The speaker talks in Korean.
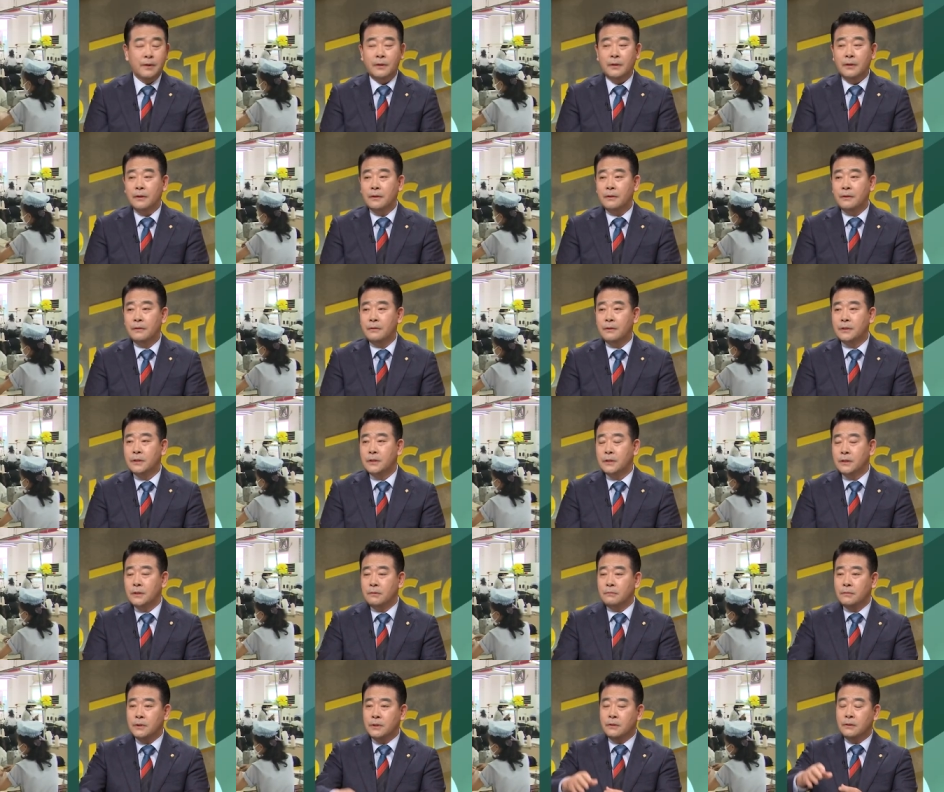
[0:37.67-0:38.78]
예, 그런데
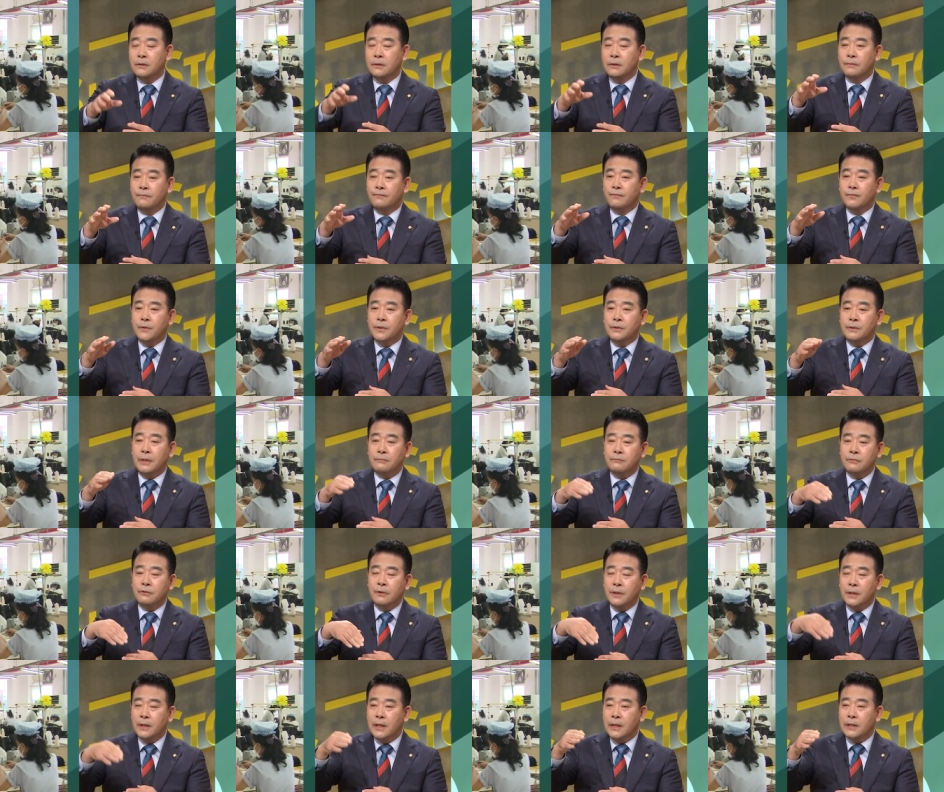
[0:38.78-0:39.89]
지금은 지금 남북
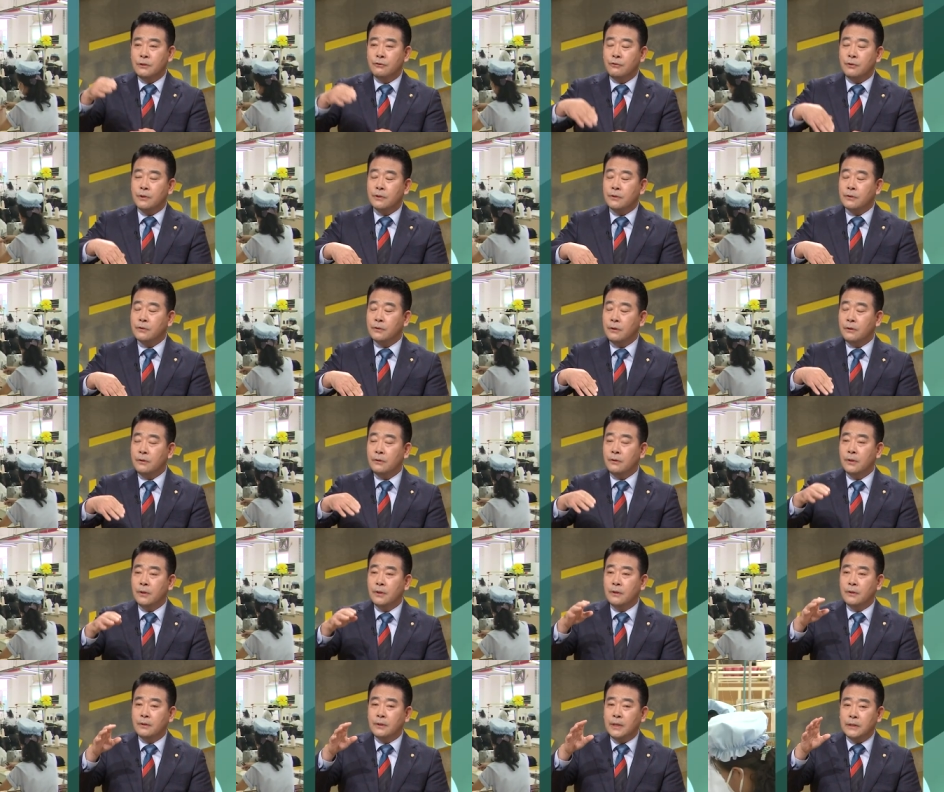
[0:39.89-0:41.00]
관계가 안 좋아져서
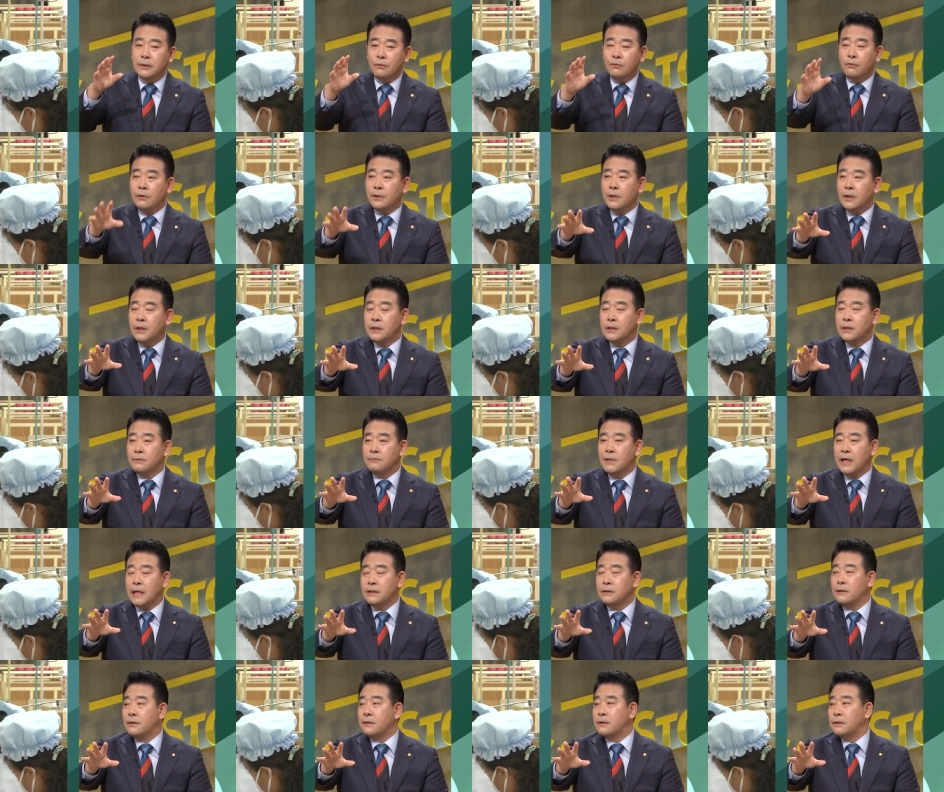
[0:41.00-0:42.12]
개성공단이 좀
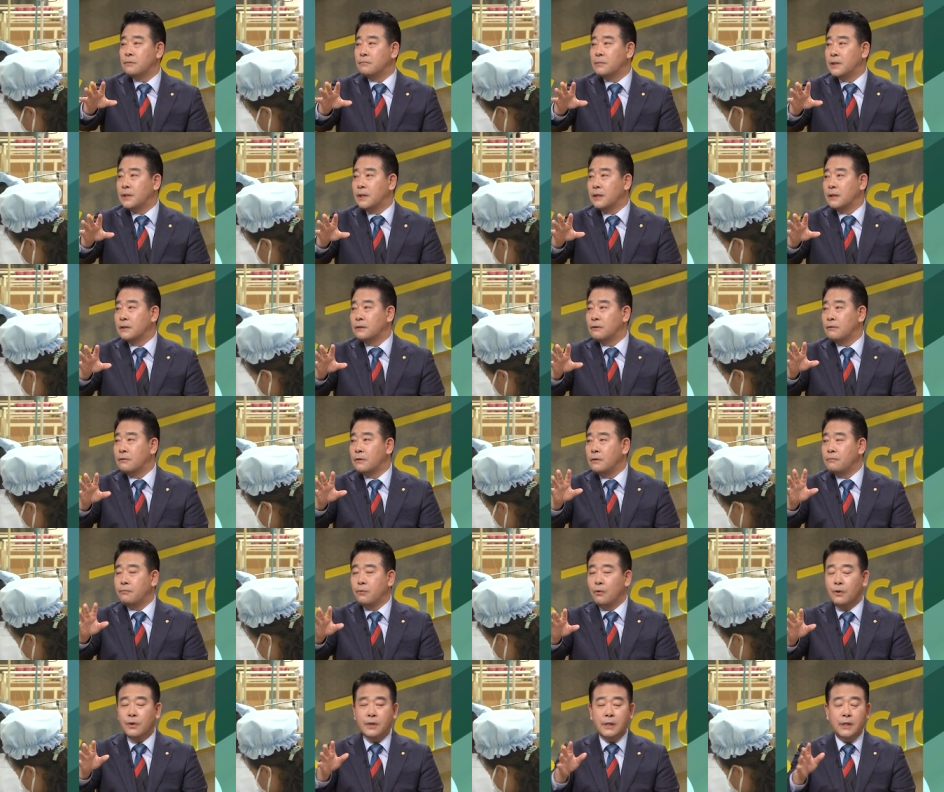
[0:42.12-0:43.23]
닫혀 있습니다. 음. 그거를
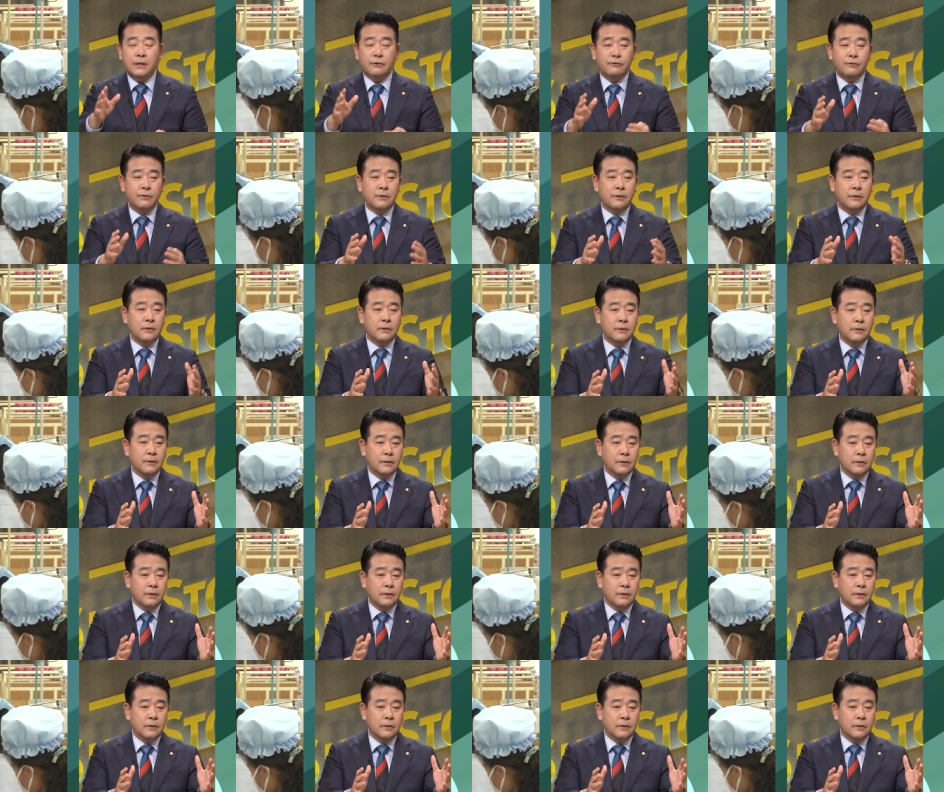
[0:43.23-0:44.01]
보완할 수 있는